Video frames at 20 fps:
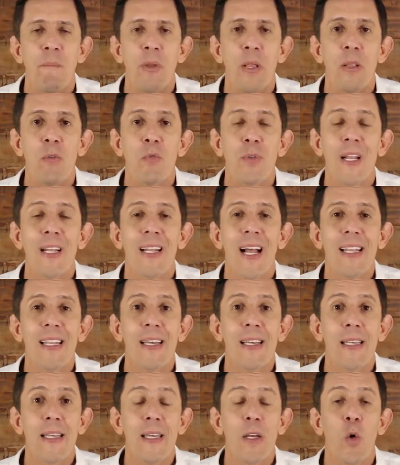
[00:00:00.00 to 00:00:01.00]
E não tem
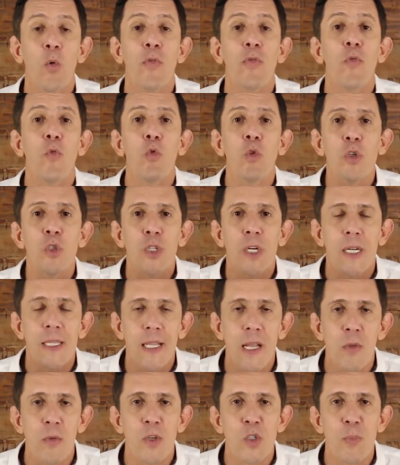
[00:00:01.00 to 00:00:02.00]
nada que ofusca
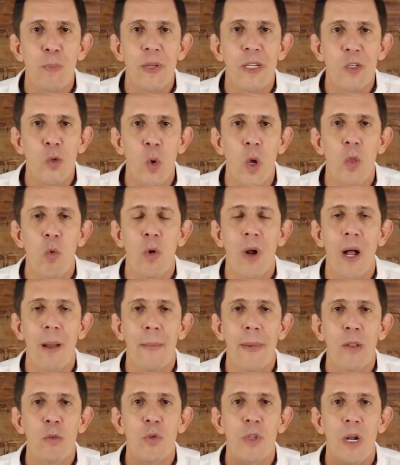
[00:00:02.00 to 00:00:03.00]
tanto as pessoas no
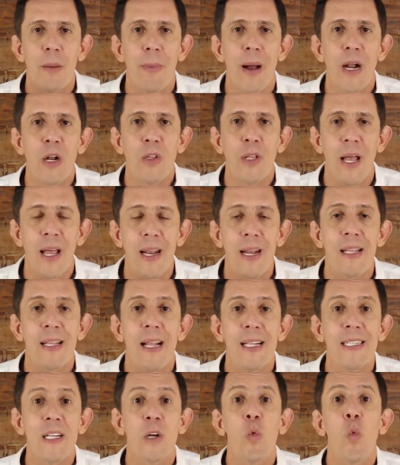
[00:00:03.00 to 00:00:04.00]
caminho do trabalho e da
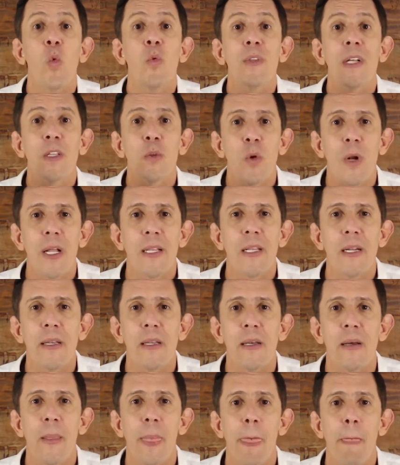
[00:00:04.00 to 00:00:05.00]
realização quanto a
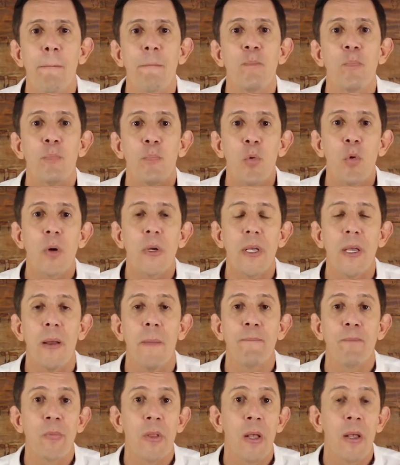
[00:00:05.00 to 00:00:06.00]
idolatria. Por quê?
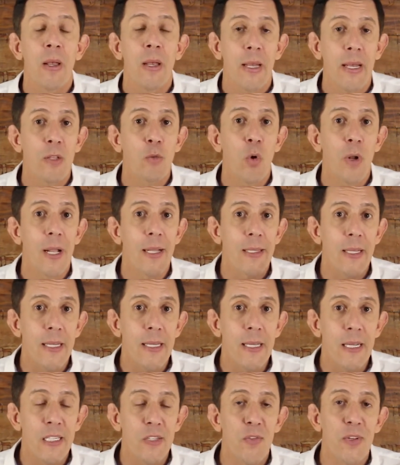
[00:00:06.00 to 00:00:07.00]

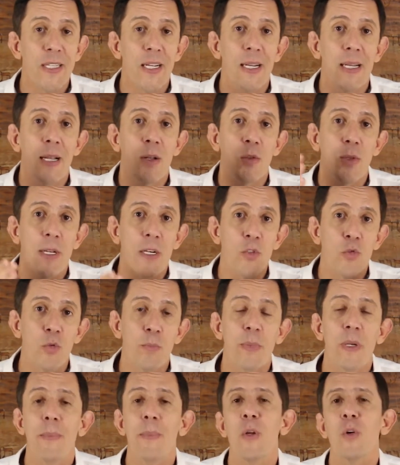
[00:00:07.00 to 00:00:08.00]
Idolatria, se você ler o texto
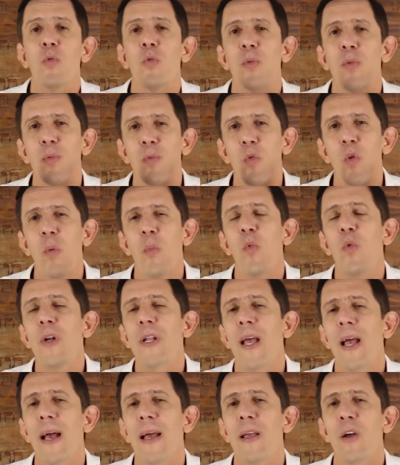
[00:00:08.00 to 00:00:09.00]
bíblico como
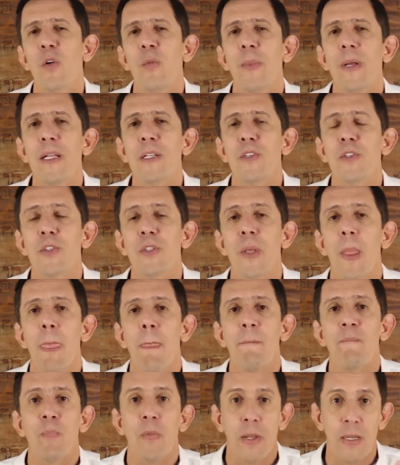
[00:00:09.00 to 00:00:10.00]
ele é realmente,
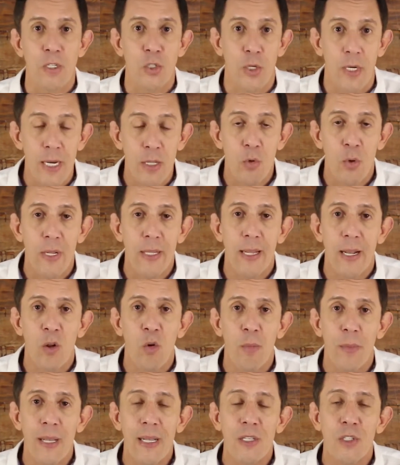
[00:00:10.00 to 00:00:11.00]
escrito
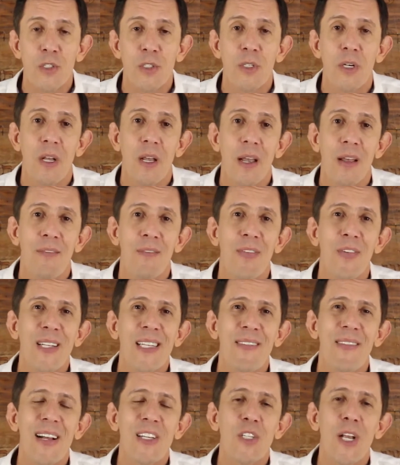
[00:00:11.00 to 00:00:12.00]
literalmente,
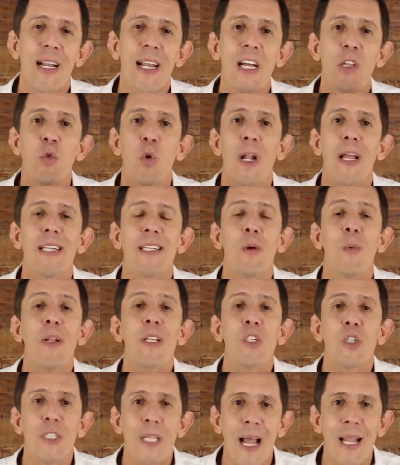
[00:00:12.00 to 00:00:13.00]
você vai achar que é adoração
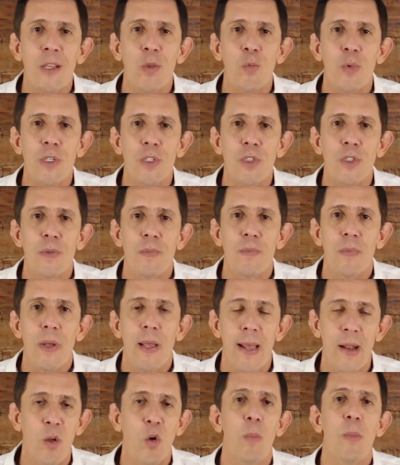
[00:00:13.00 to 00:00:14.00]
às estátuas.
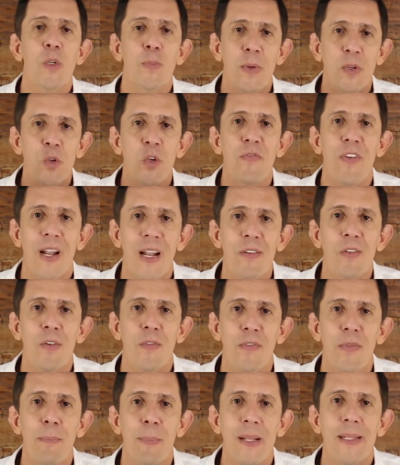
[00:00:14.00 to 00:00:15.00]
Era como as pessoas
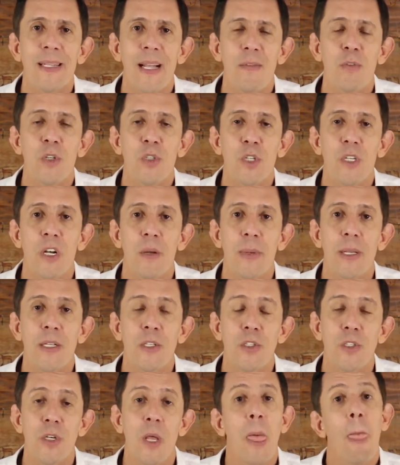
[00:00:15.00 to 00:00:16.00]
falavam, pensavam
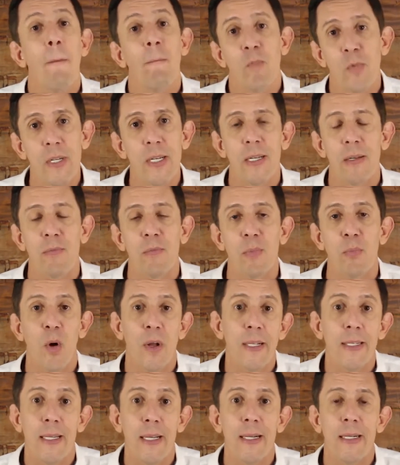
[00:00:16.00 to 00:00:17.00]
antigamente. Sim,
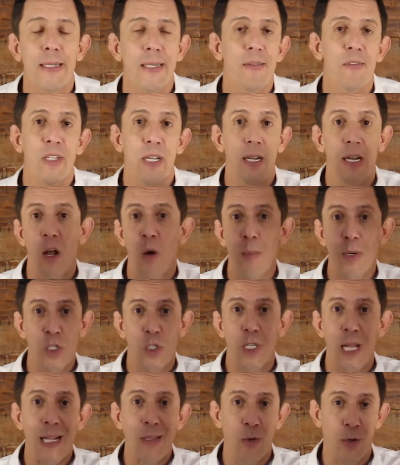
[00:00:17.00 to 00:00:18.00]
pode ser que sim, você criar uma
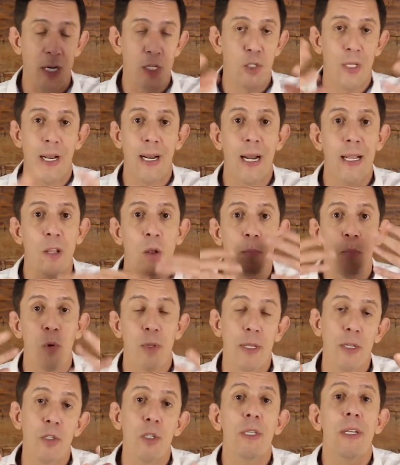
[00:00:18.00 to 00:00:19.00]
estátua, e acreditar que ela tem o
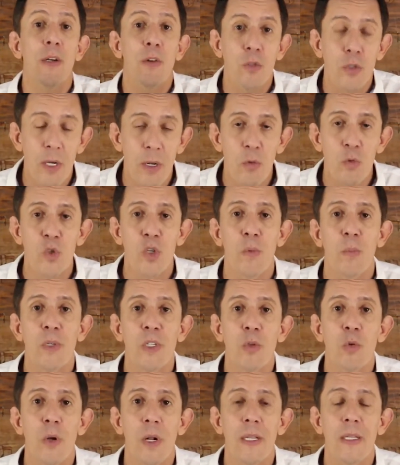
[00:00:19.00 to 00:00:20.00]
poder de Deus, é um tipo
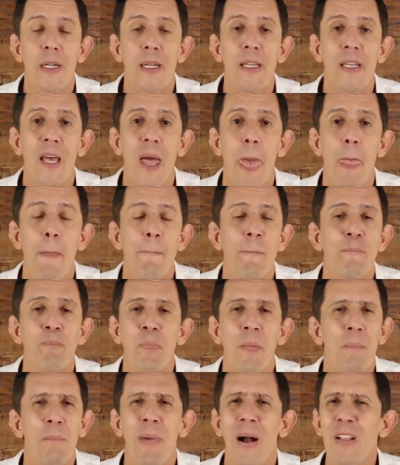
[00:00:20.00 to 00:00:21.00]
de idolatria.
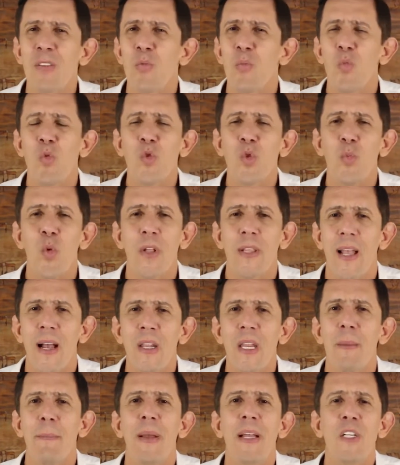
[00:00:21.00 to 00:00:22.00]
Mas o mundo
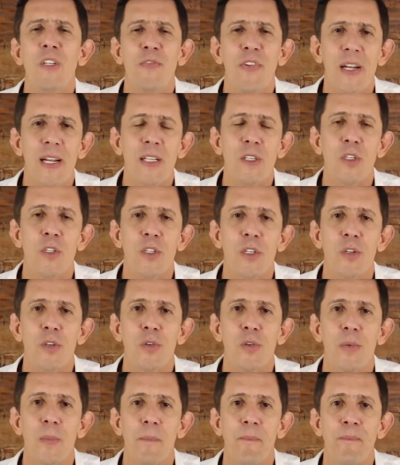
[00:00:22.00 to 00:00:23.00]
moderno é bem diferente
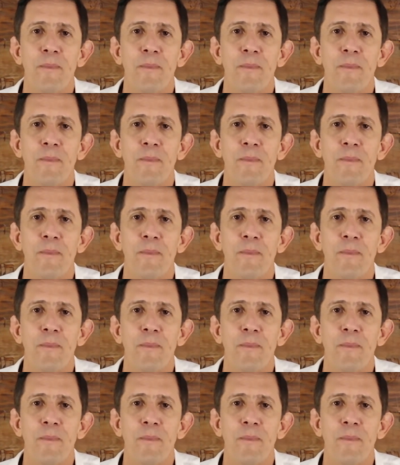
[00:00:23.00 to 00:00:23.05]
disso.